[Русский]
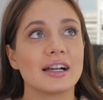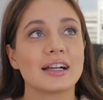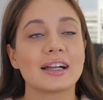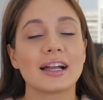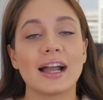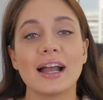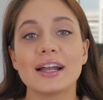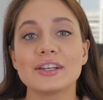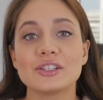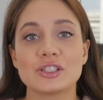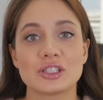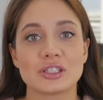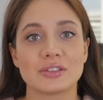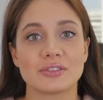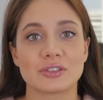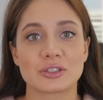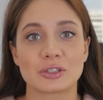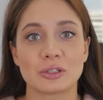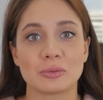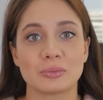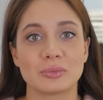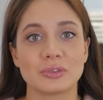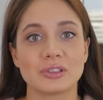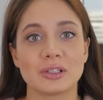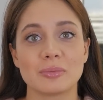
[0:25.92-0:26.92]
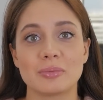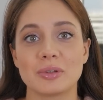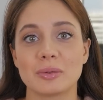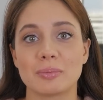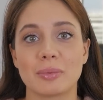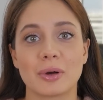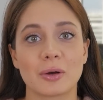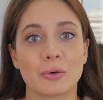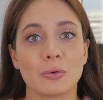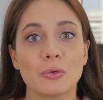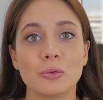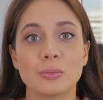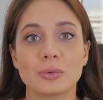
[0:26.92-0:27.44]
качество, что было при
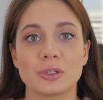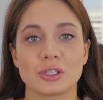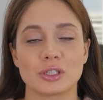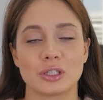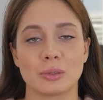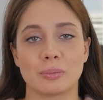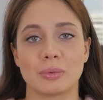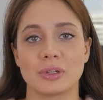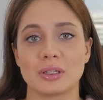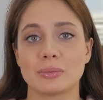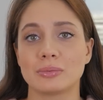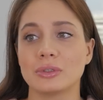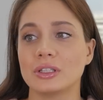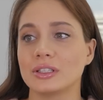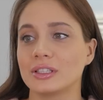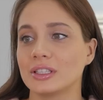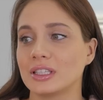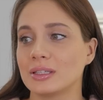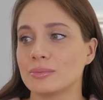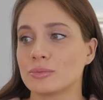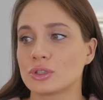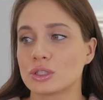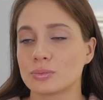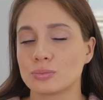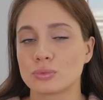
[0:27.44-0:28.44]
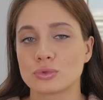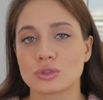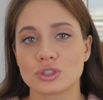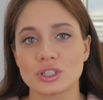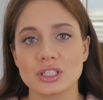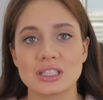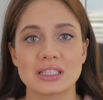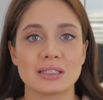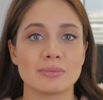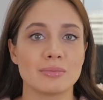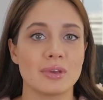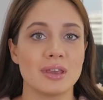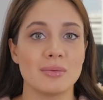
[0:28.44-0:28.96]
покупке, чтобы они были такими же
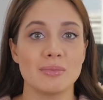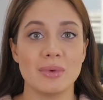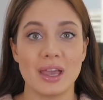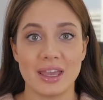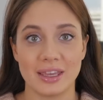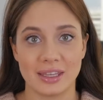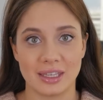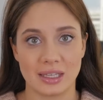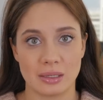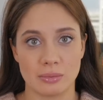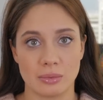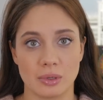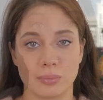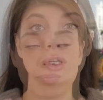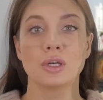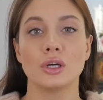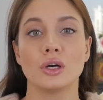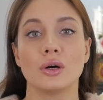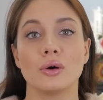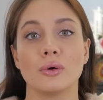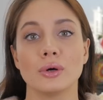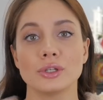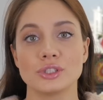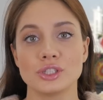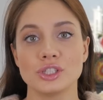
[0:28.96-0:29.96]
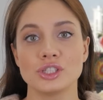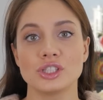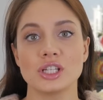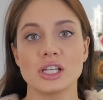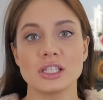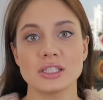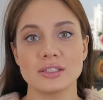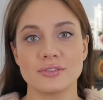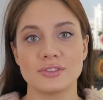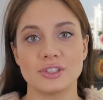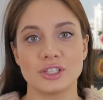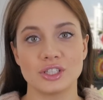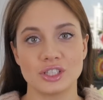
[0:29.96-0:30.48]
пушистыми и мягкими. Очень
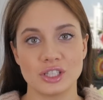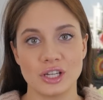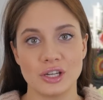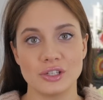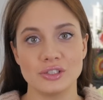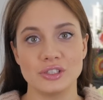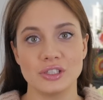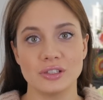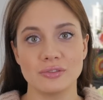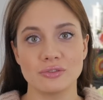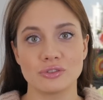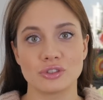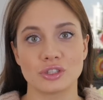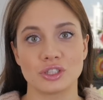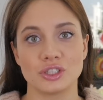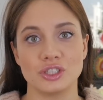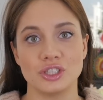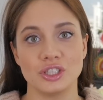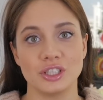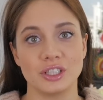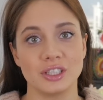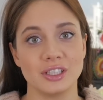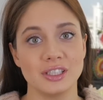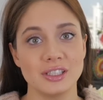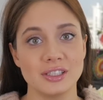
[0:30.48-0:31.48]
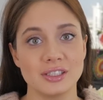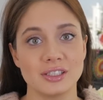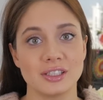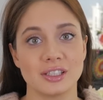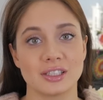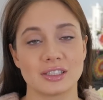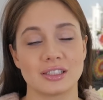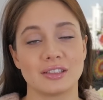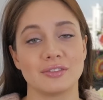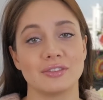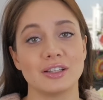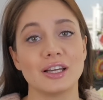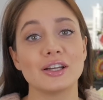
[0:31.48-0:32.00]
часто встречаются встречаю девушек, чьи кисти
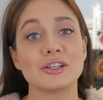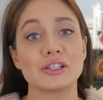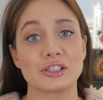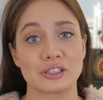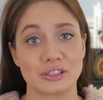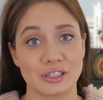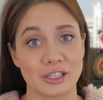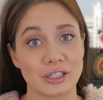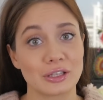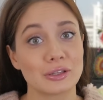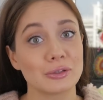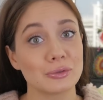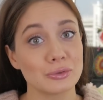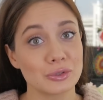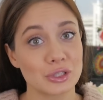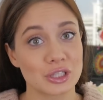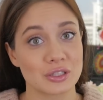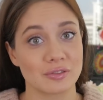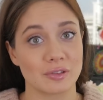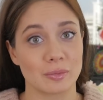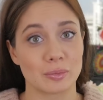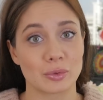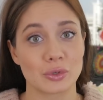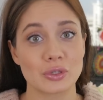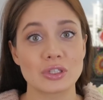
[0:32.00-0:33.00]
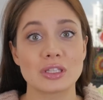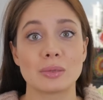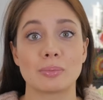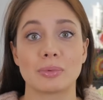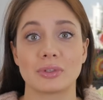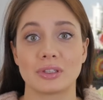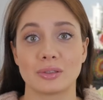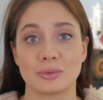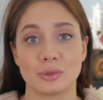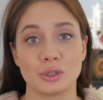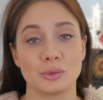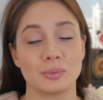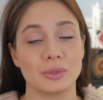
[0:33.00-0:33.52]
оставляют желать лучшего просто
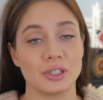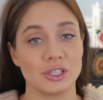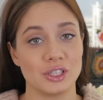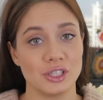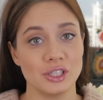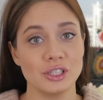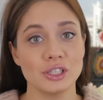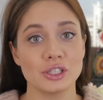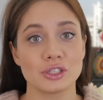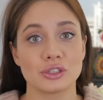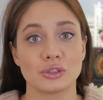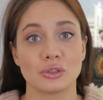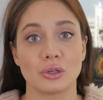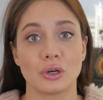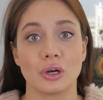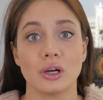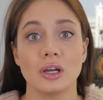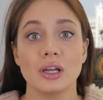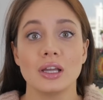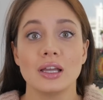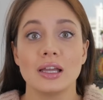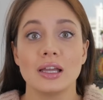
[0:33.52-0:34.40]
по той причине, что